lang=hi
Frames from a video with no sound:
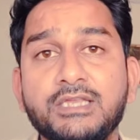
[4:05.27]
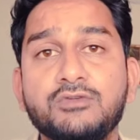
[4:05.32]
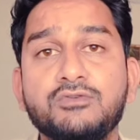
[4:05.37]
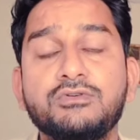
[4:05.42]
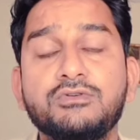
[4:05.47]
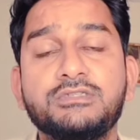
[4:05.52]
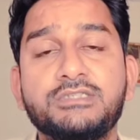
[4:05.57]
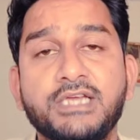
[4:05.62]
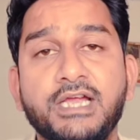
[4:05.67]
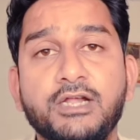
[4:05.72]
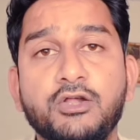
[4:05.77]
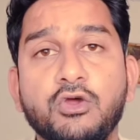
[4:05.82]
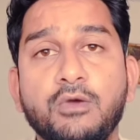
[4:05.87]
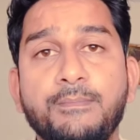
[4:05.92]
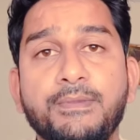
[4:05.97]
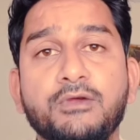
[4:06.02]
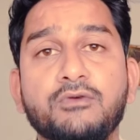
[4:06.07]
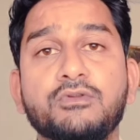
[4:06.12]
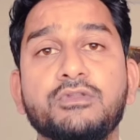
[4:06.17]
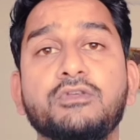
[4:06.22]
जो छः
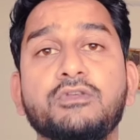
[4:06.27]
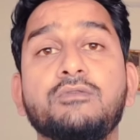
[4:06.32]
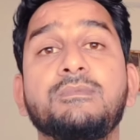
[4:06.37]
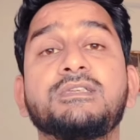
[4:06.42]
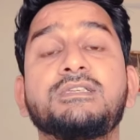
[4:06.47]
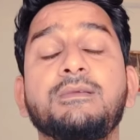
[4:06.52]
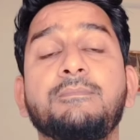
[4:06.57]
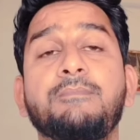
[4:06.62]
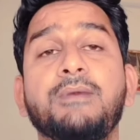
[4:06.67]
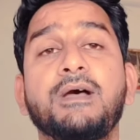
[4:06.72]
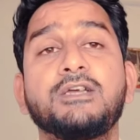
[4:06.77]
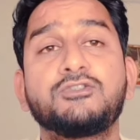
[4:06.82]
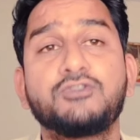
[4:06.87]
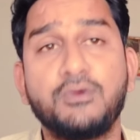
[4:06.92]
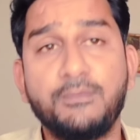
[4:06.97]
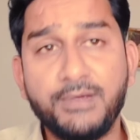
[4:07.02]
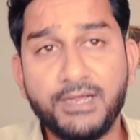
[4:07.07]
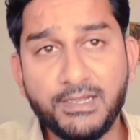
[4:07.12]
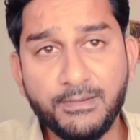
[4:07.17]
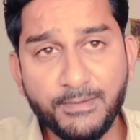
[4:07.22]
टॉपिक होते हैं उनमें से पाँच
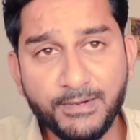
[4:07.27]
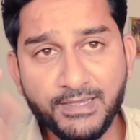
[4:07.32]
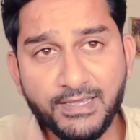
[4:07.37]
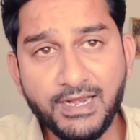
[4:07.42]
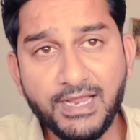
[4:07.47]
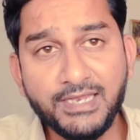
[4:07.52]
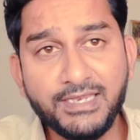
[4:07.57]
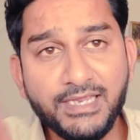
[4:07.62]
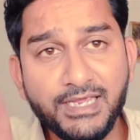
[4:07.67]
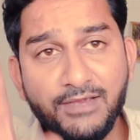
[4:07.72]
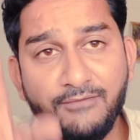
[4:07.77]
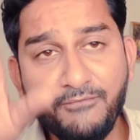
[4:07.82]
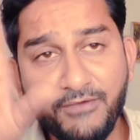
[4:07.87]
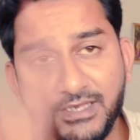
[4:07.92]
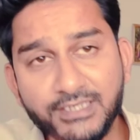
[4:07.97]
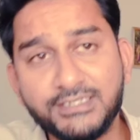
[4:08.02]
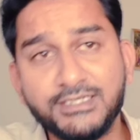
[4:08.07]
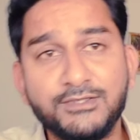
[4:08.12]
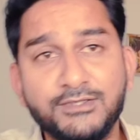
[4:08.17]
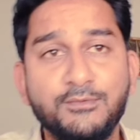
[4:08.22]
टॉपिक कवर करा दिए हैं
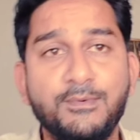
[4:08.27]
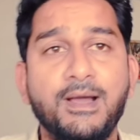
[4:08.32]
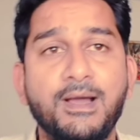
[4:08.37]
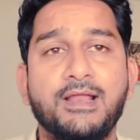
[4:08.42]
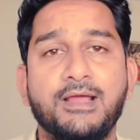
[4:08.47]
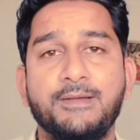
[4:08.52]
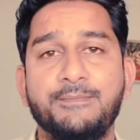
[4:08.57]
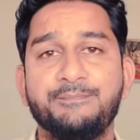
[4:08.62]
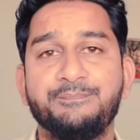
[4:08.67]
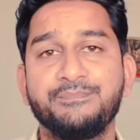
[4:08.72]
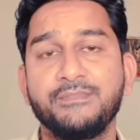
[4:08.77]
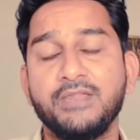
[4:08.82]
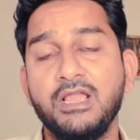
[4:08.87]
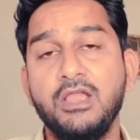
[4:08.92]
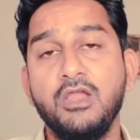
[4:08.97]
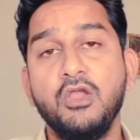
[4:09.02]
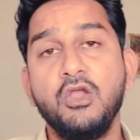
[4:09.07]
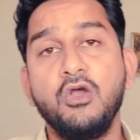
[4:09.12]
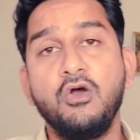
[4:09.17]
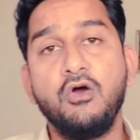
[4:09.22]
फिर से दोबारा
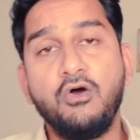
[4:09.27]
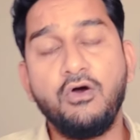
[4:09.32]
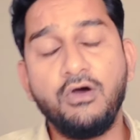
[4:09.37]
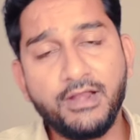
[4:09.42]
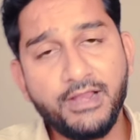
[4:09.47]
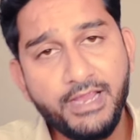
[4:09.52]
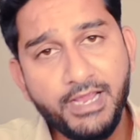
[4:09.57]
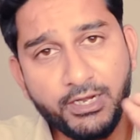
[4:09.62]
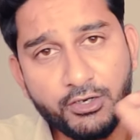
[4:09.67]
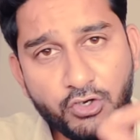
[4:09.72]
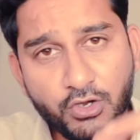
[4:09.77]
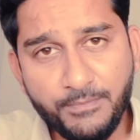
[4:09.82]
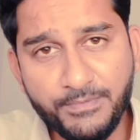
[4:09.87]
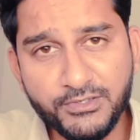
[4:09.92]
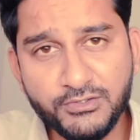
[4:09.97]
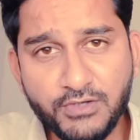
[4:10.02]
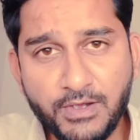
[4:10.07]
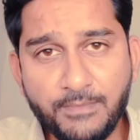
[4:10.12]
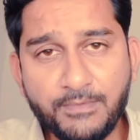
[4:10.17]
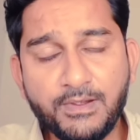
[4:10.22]
और एक
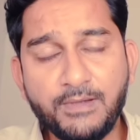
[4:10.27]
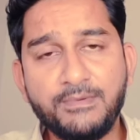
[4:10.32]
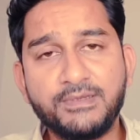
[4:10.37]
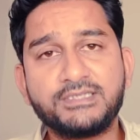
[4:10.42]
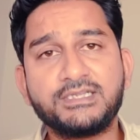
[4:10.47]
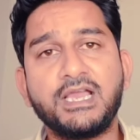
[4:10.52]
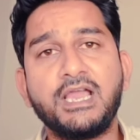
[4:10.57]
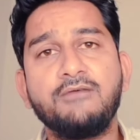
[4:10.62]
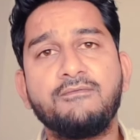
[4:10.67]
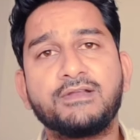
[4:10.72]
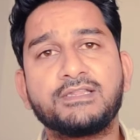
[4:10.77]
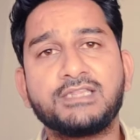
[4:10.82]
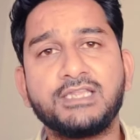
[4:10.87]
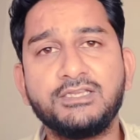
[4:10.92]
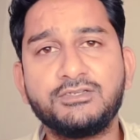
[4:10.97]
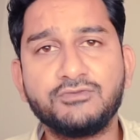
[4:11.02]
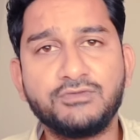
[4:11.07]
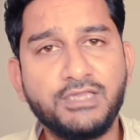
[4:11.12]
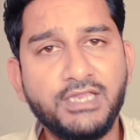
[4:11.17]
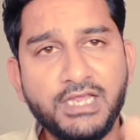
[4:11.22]
टॉपिक जो आपका बचा है
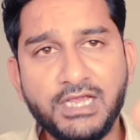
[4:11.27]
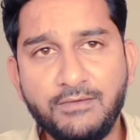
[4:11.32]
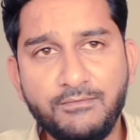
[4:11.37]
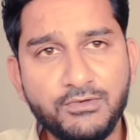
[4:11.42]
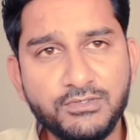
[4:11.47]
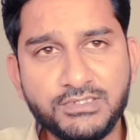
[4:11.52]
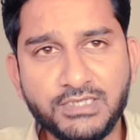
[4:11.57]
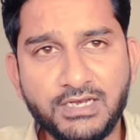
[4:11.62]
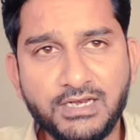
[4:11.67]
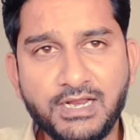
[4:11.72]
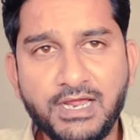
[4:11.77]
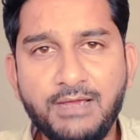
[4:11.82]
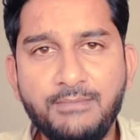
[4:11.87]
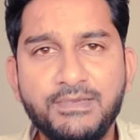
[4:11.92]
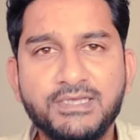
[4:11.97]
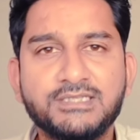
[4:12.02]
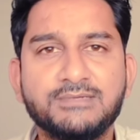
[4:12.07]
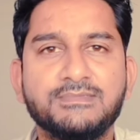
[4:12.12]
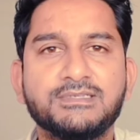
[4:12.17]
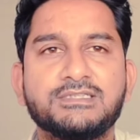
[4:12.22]
वर्तनी शुद्धि का वो चल रहा है
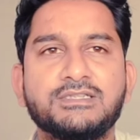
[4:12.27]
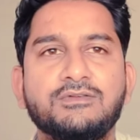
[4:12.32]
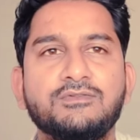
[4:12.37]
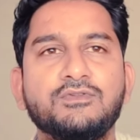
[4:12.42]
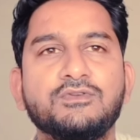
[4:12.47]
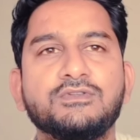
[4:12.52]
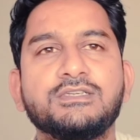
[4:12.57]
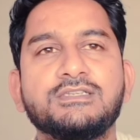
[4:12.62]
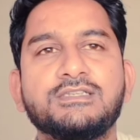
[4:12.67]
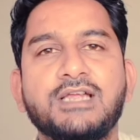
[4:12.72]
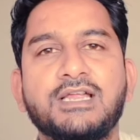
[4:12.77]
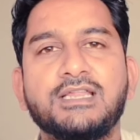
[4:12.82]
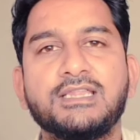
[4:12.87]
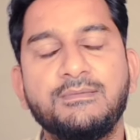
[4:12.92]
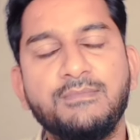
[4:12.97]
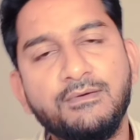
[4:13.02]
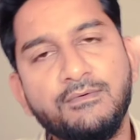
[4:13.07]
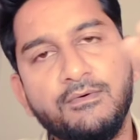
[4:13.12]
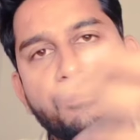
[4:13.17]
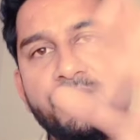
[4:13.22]
मैं समझता हूँ दो से चार
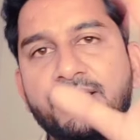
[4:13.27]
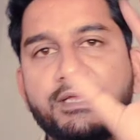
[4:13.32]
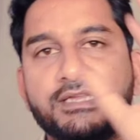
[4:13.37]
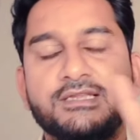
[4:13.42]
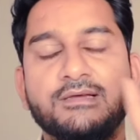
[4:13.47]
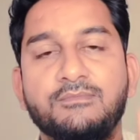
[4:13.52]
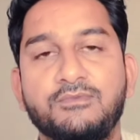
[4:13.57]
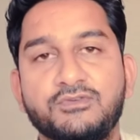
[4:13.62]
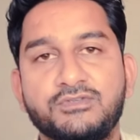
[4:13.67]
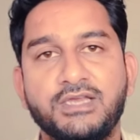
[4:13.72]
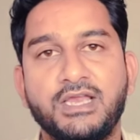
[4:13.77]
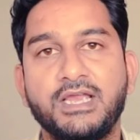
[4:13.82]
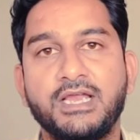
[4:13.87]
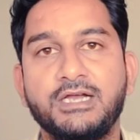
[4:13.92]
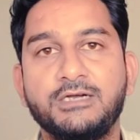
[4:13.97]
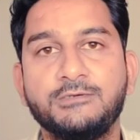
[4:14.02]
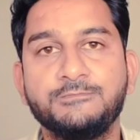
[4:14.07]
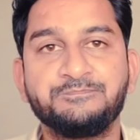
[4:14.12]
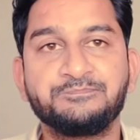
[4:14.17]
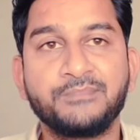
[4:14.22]
दिन में वो भी खत्म हो
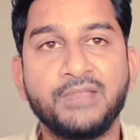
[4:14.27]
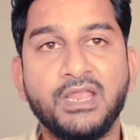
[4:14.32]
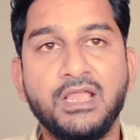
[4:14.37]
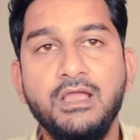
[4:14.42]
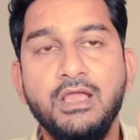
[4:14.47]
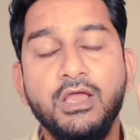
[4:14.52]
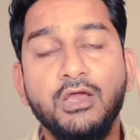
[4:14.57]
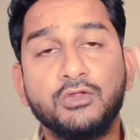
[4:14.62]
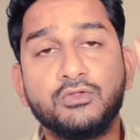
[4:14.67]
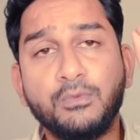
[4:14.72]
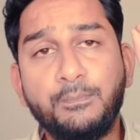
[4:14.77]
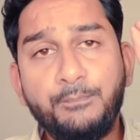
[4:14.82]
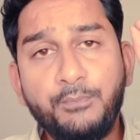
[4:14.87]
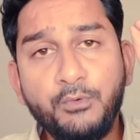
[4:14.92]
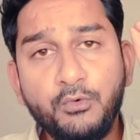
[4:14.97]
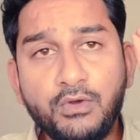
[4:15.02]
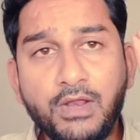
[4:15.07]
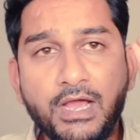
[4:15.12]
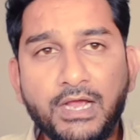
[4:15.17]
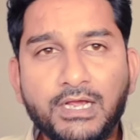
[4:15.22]
जाएगा तो
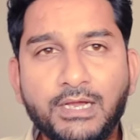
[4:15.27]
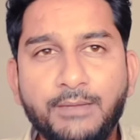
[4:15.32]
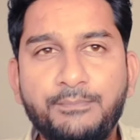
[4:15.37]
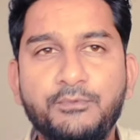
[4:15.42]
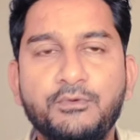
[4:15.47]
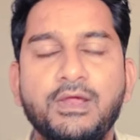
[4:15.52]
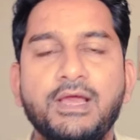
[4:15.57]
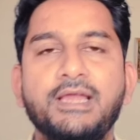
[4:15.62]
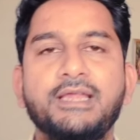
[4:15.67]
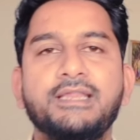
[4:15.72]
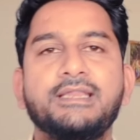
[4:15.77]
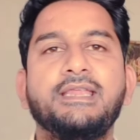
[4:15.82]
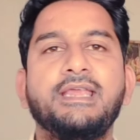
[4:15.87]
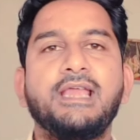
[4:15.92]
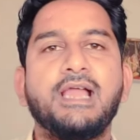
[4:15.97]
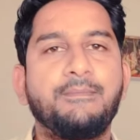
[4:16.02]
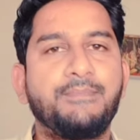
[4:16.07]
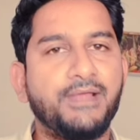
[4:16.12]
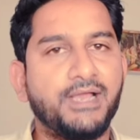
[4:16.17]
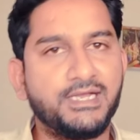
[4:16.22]
पूरा का पूरा
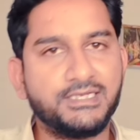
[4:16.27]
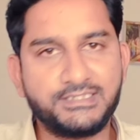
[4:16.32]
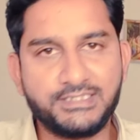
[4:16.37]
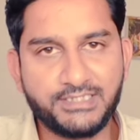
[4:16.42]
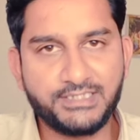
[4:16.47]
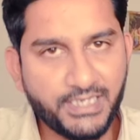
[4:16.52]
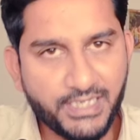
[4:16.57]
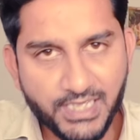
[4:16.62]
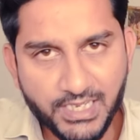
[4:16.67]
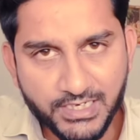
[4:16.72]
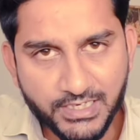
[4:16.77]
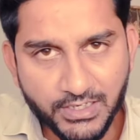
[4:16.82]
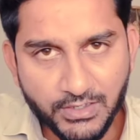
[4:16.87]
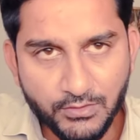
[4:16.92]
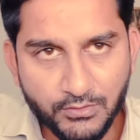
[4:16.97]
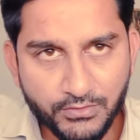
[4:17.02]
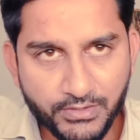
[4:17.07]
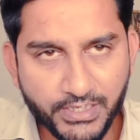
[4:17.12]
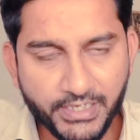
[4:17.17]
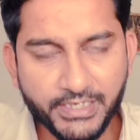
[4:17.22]
हिंदी आप यहाँ से तैयार कर
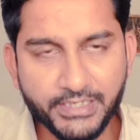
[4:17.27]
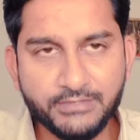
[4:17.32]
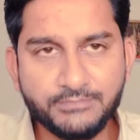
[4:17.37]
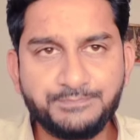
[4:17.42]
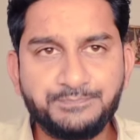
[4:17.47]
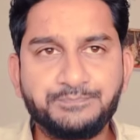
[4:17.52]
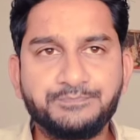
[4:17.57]
लो ठीक है